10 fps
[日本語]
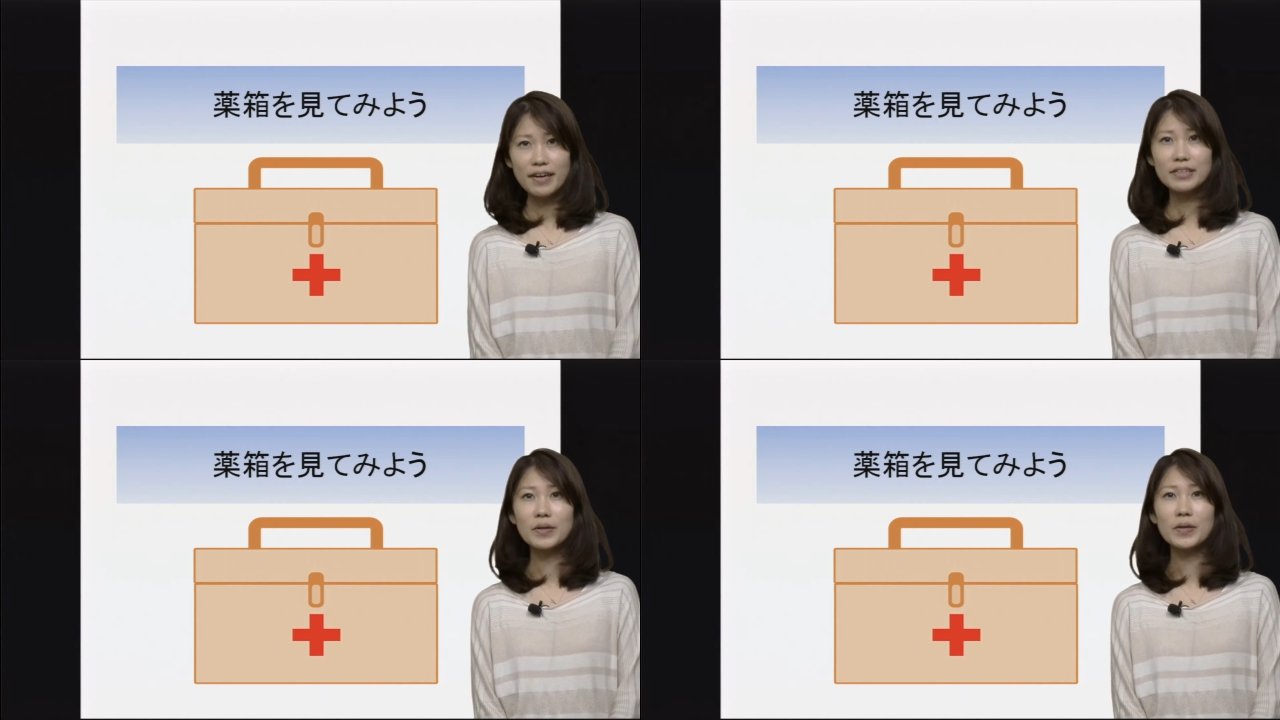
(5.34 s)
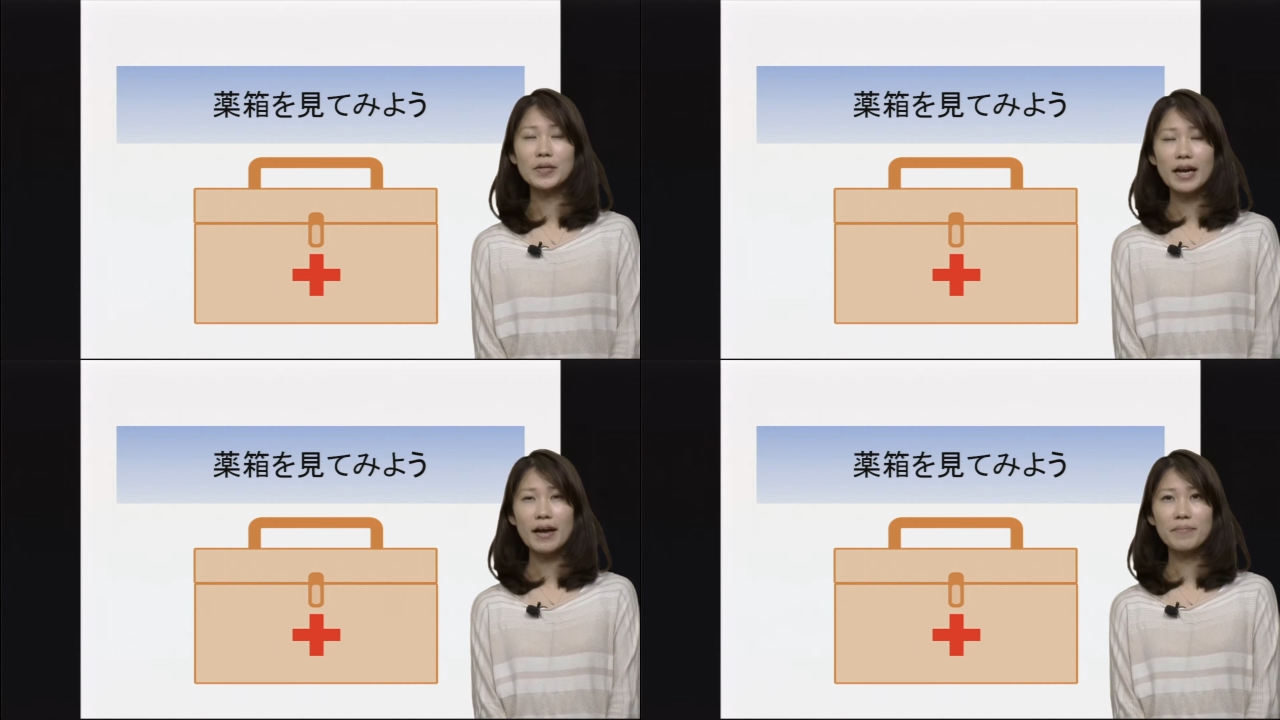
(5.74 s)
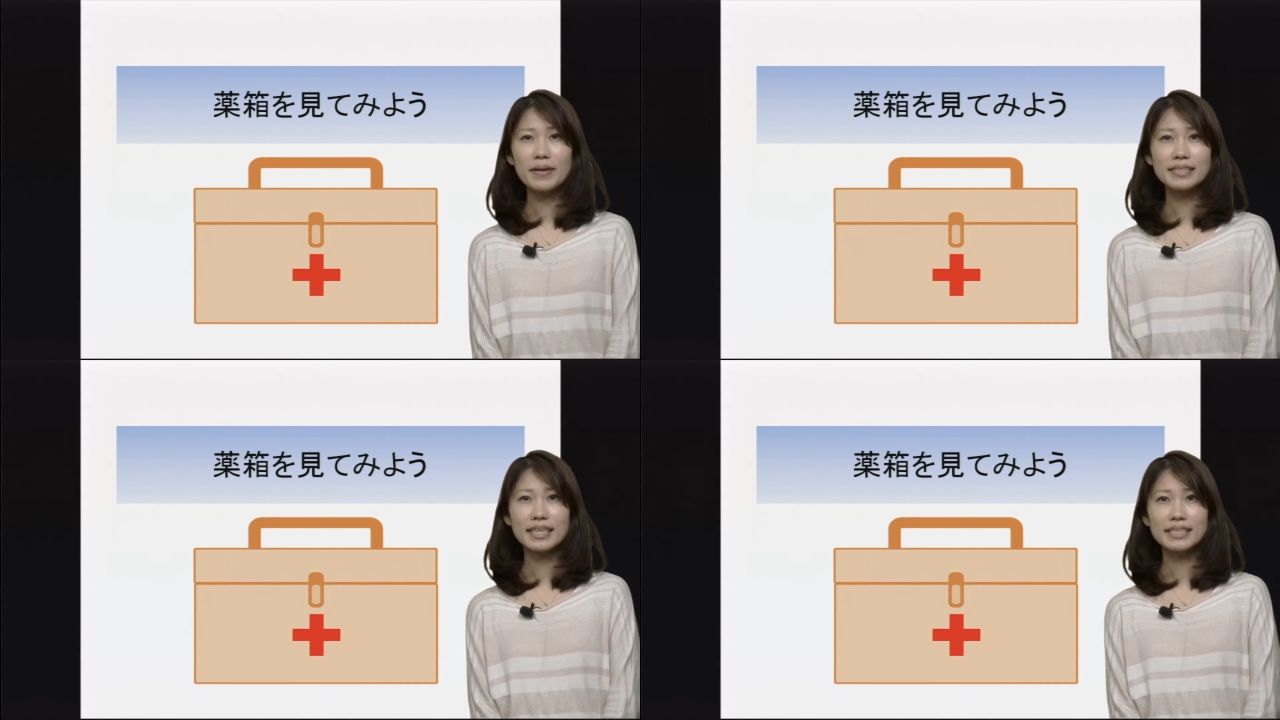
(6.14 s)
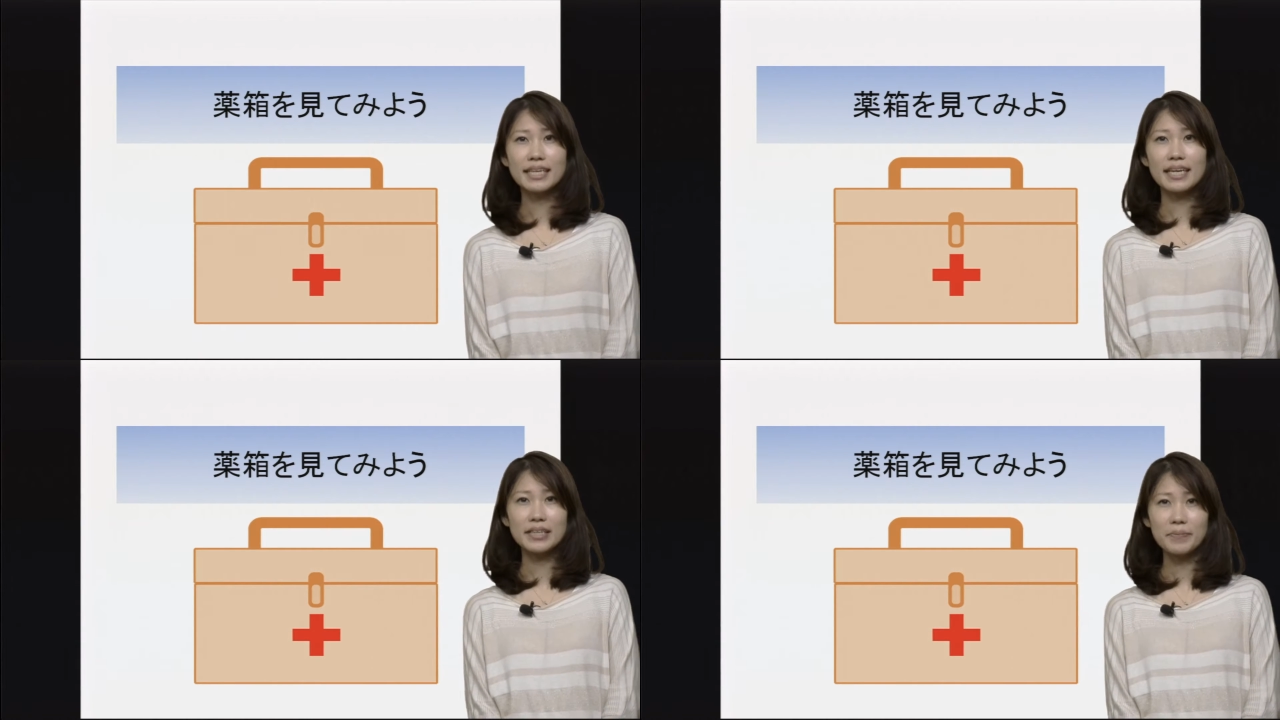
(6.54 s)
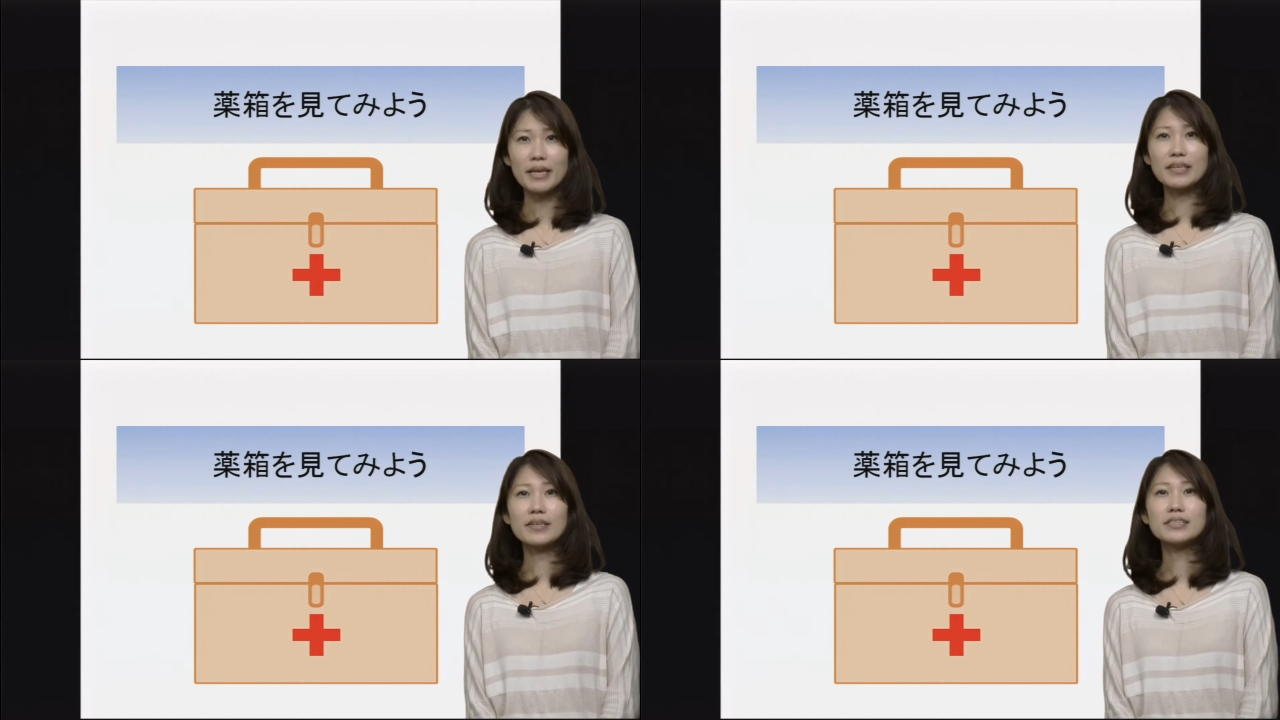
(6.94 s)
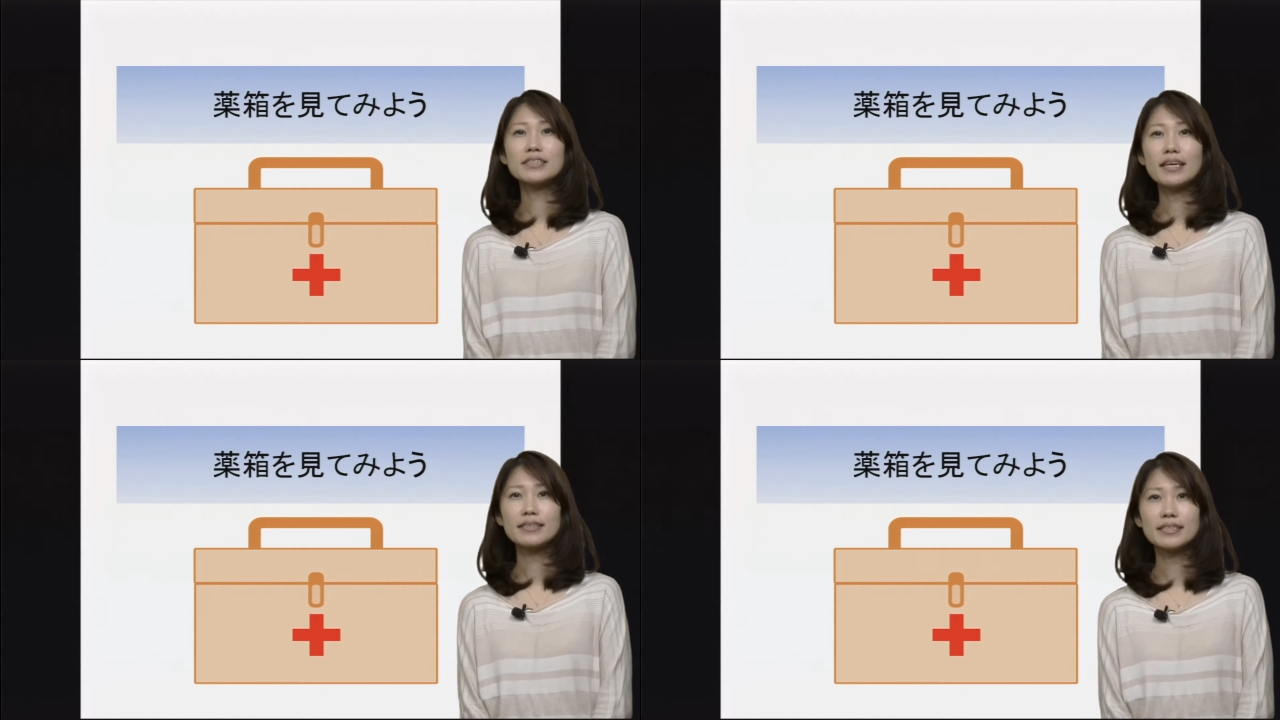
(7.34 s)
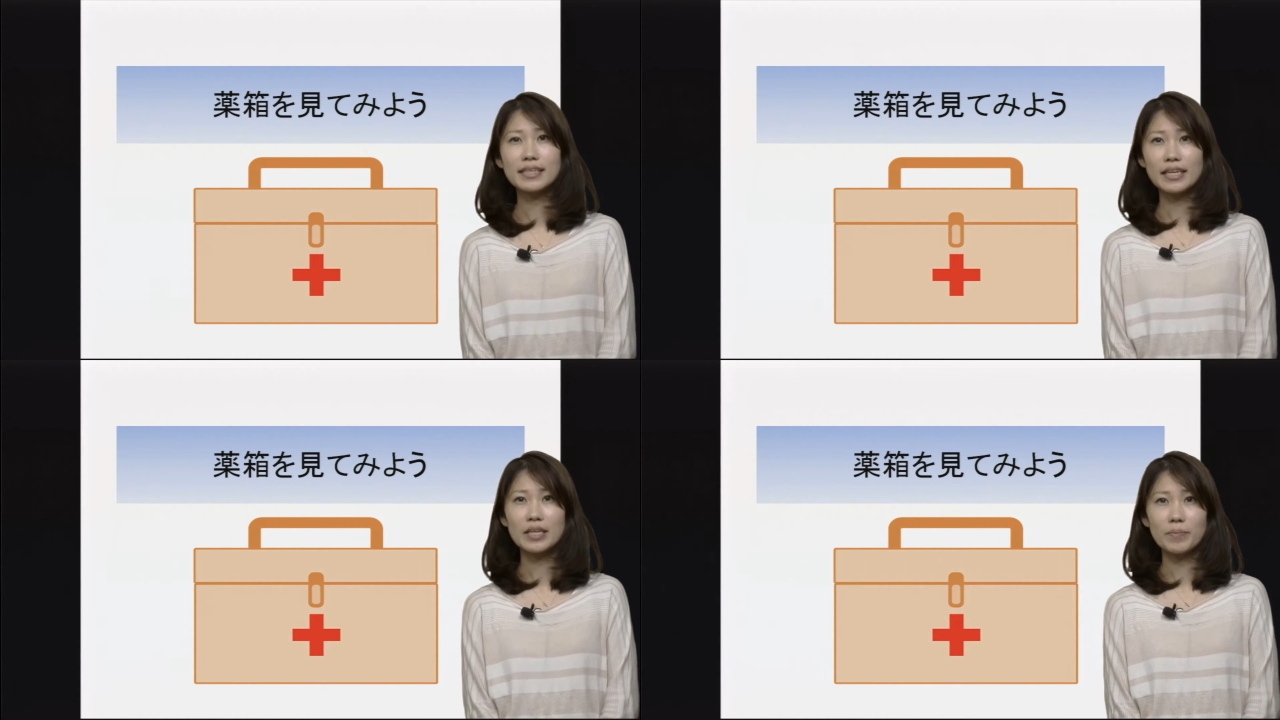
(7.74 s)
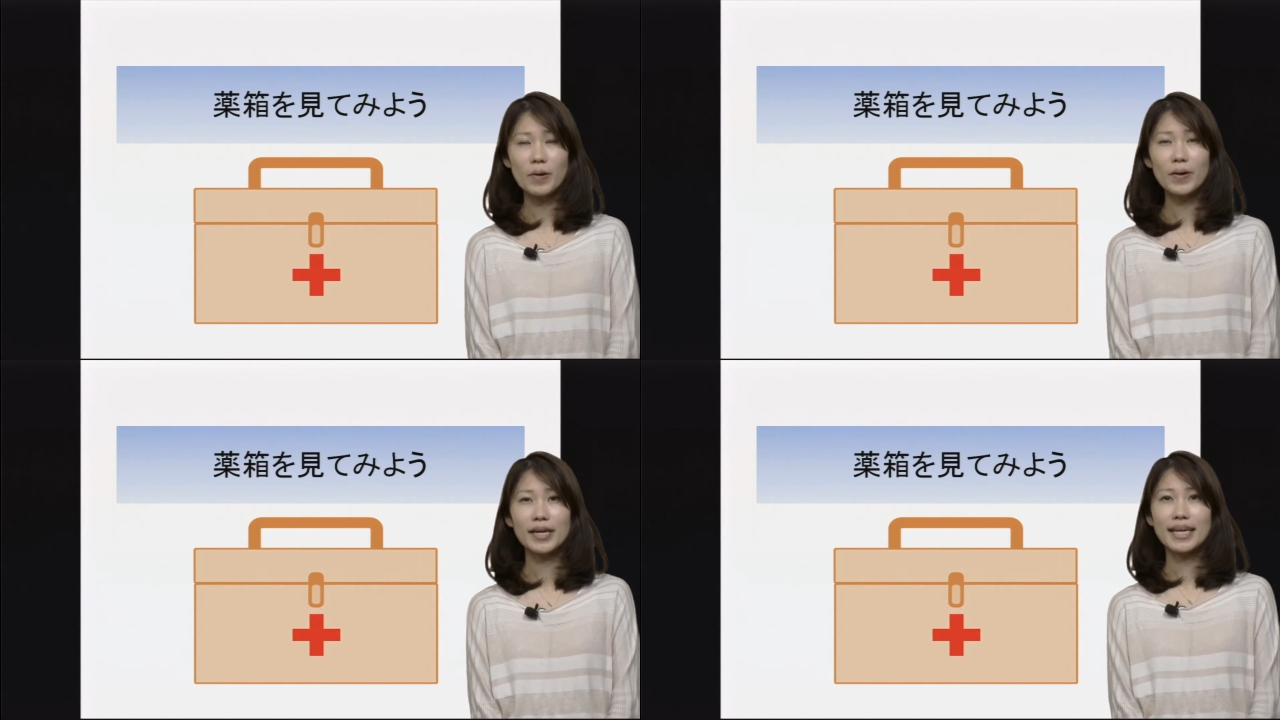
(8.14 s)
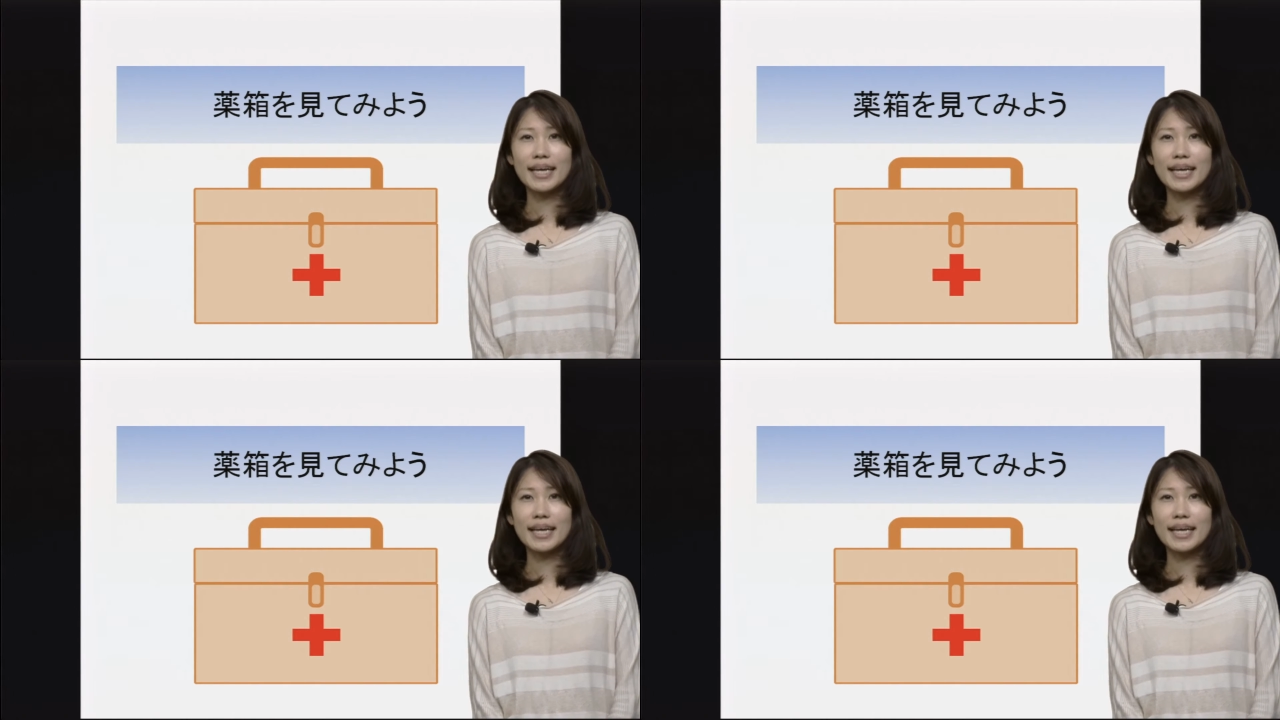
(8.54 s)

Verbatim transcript: は登録販売者試験の勉強中なんですけれども、